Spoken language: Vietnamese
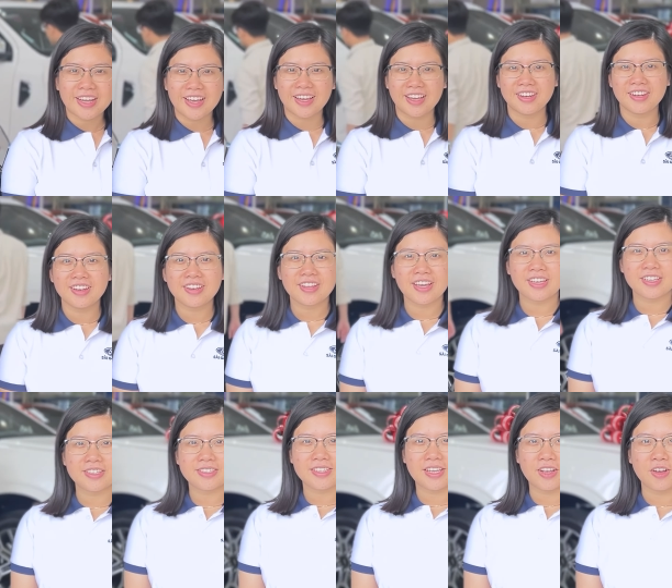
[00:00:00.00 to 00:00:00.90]
hàng hãy đến
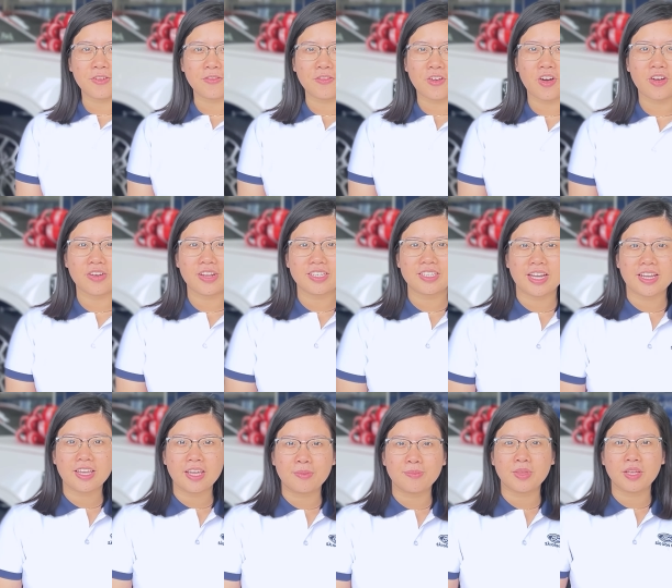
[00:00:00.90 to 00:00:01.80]
ngang Sài Gòn Ford để trải
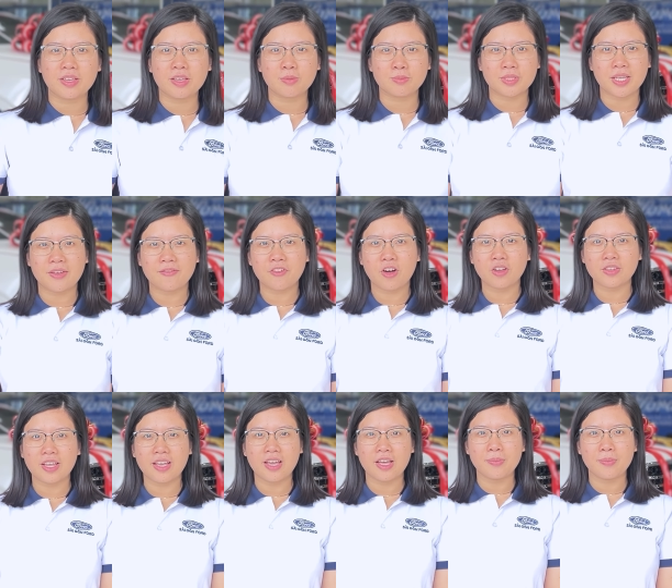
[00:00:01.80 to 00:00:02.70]
nghiệm những dòng xe Ford
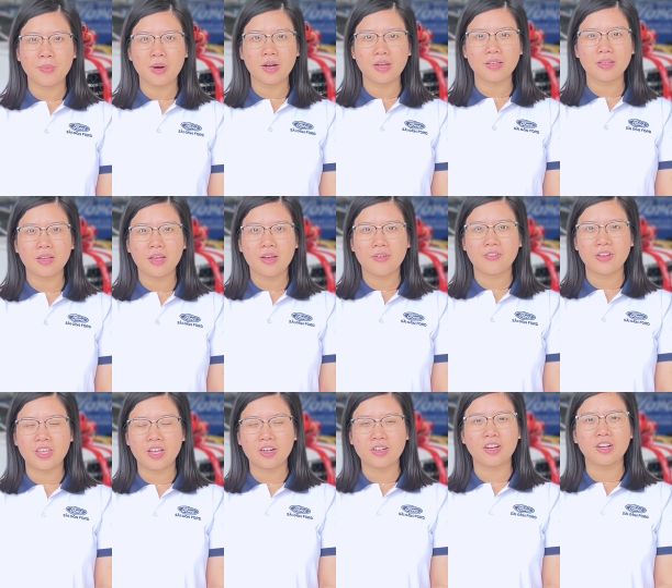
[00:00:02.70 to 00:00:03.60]
thế hệ mới và
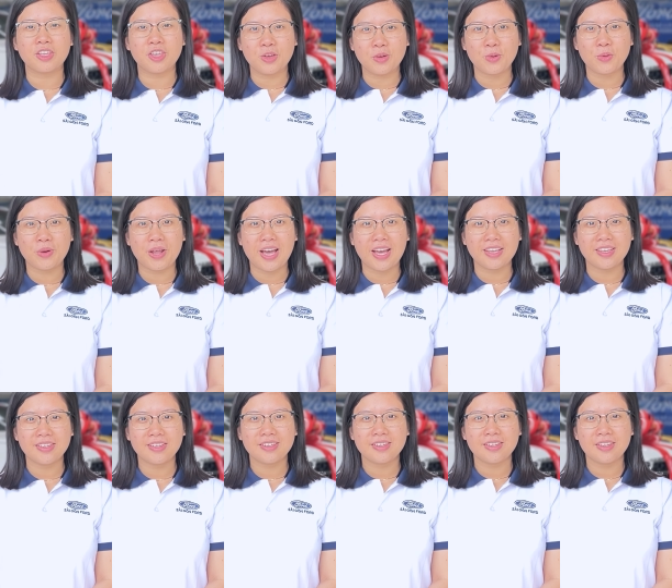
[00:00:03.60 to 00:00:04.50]
nhận thêm nhiều ưu đãi.
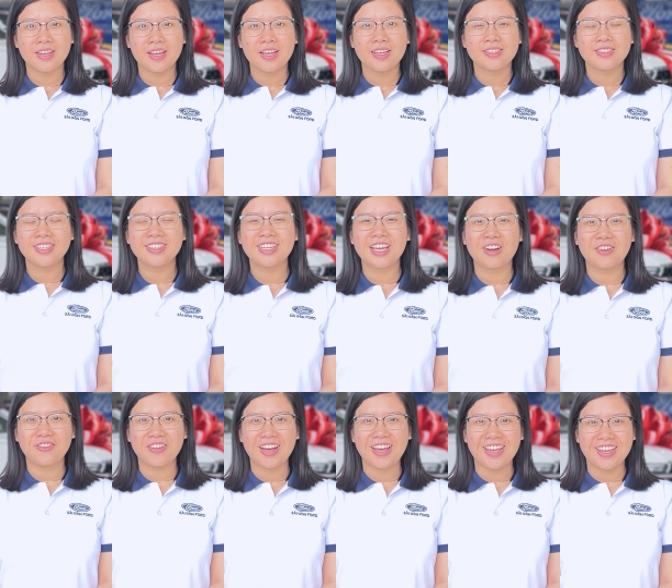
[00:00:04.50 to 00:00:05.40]
Xin chào
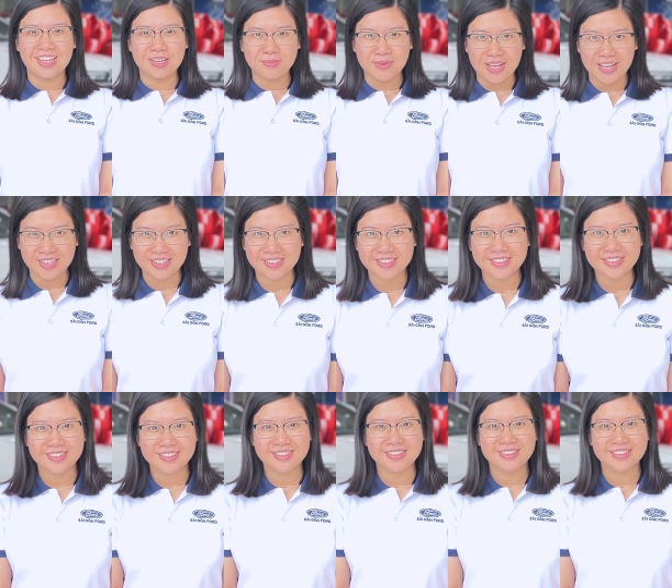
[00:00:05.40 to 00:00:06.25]
và hẹn gặp lại.